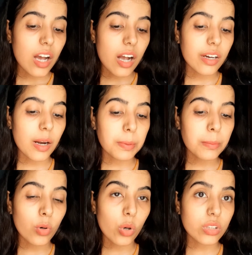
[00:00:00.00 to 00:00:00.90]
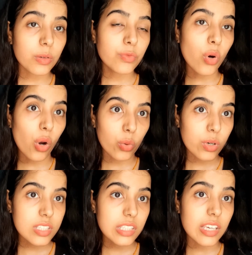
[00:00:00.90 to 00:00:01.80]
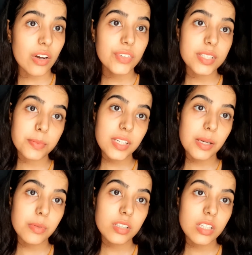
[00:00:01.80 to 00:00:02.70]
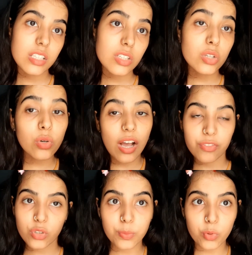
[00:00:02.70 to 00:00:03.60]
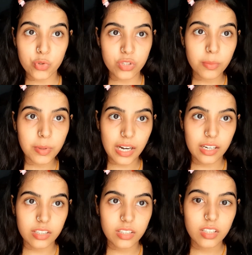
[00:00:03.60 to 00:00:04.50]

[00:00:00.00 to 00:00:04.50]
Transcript: अगर आपके बहुत कम फॉलोअर्स या फिर सब्सक्राइबर्स है सो यू हैव टू अप्रोच द ब्रांड